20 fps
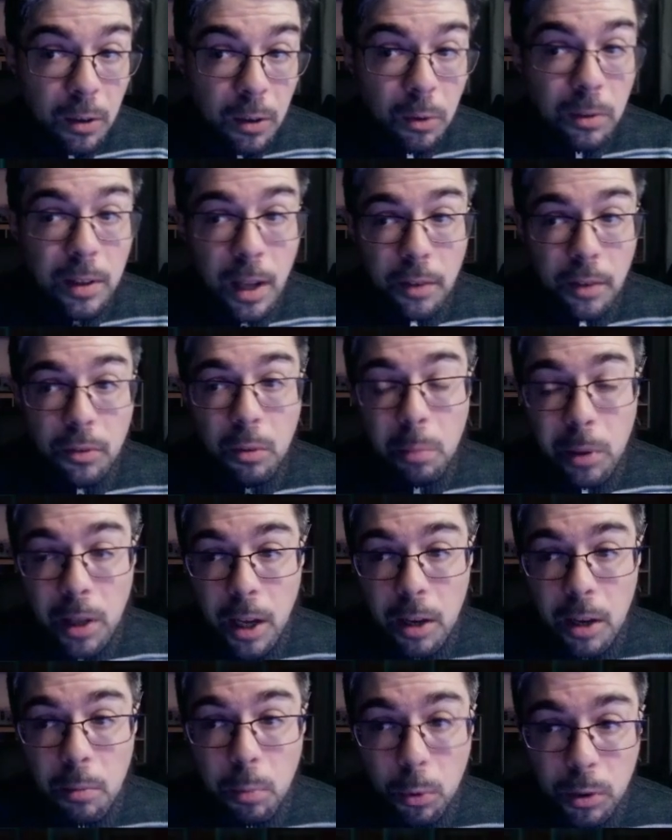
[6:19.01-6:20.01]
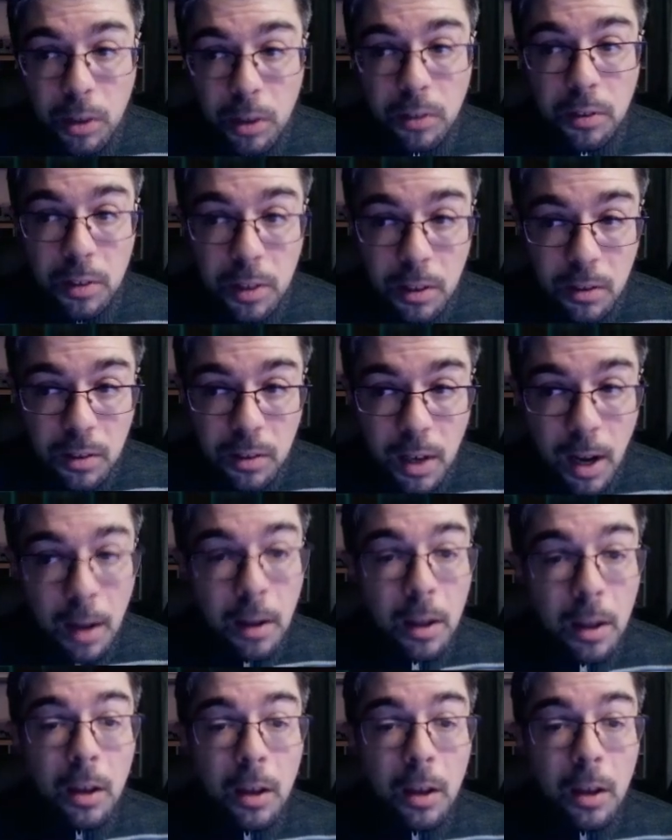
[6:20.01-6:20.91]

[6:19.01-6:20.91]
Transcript: e un tasto per dare i pugni a sinistra